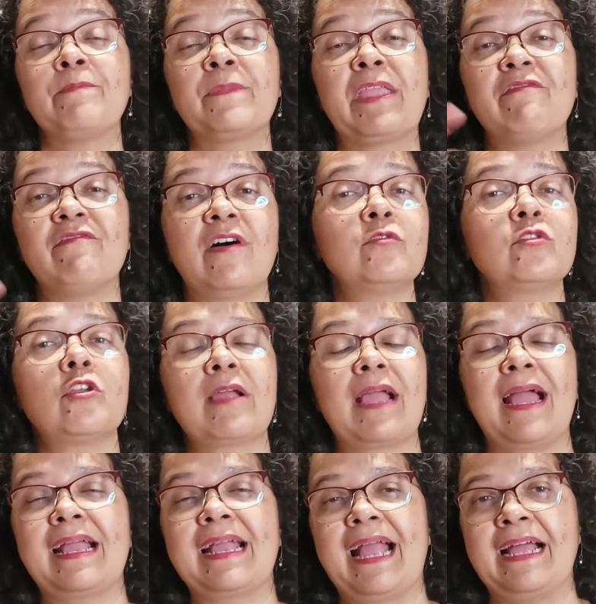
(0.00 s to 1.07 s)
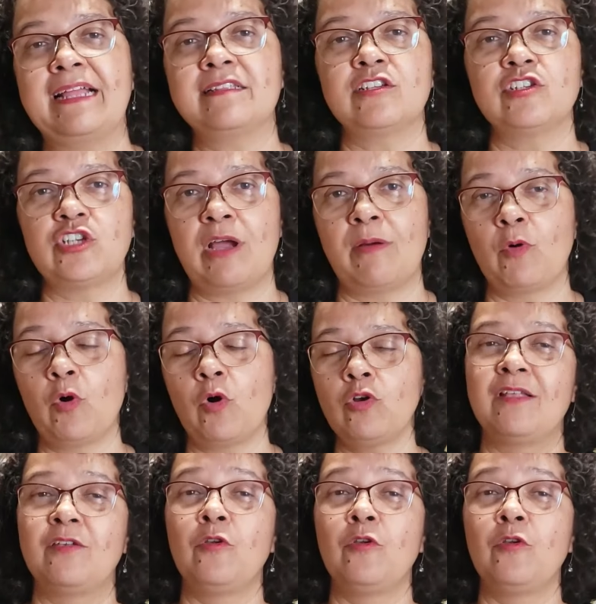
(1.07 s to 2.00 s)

que vão trocar cartas de amor.